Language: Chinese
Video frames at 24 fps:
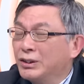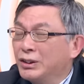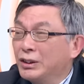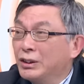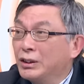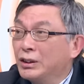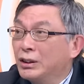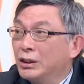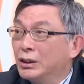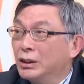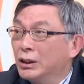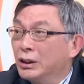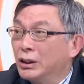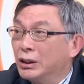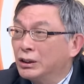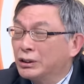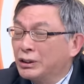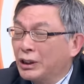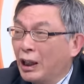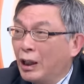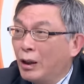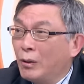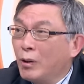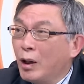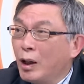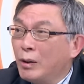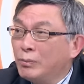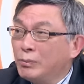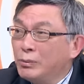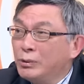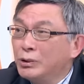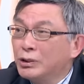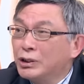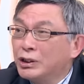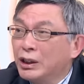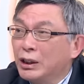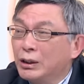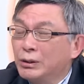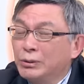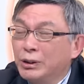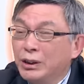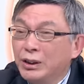这个台湾目前